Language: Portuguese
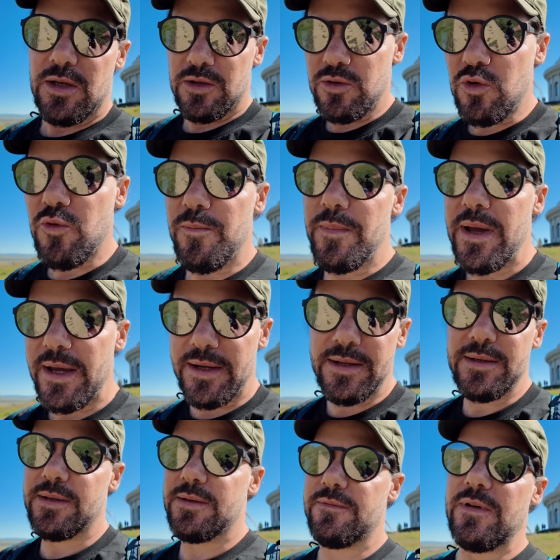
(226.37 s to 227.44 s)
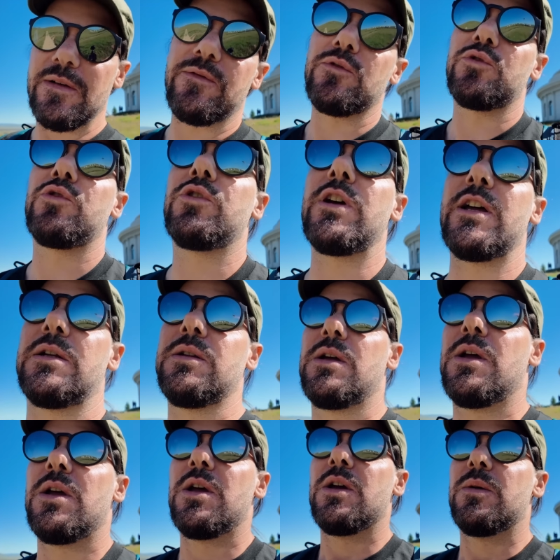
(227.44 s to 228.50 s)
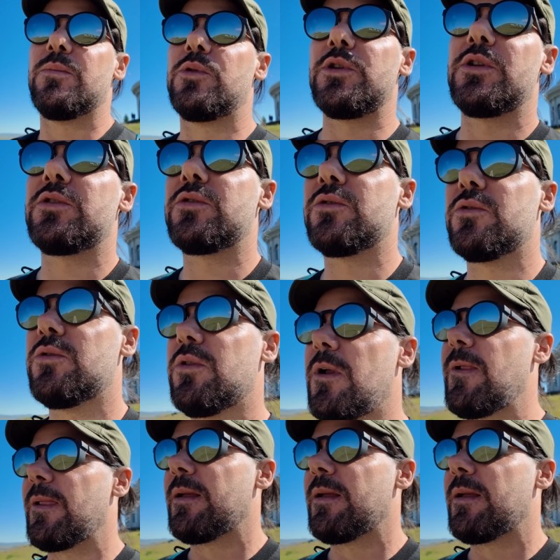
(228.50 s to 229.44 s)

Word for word: de como é que vai funcionar. Por isso,